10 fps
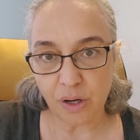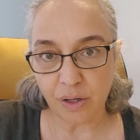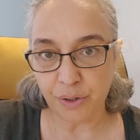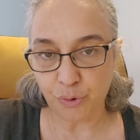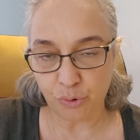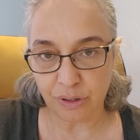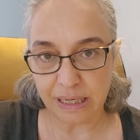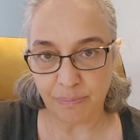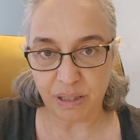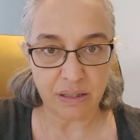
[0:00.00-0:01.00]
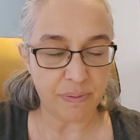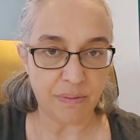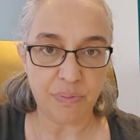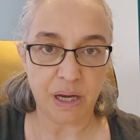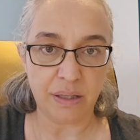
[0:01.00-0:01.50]
e, yükleyip
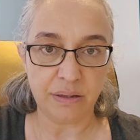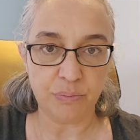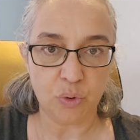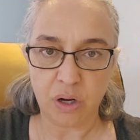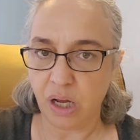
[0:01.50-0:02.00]
gitmenin bir anlamı yok.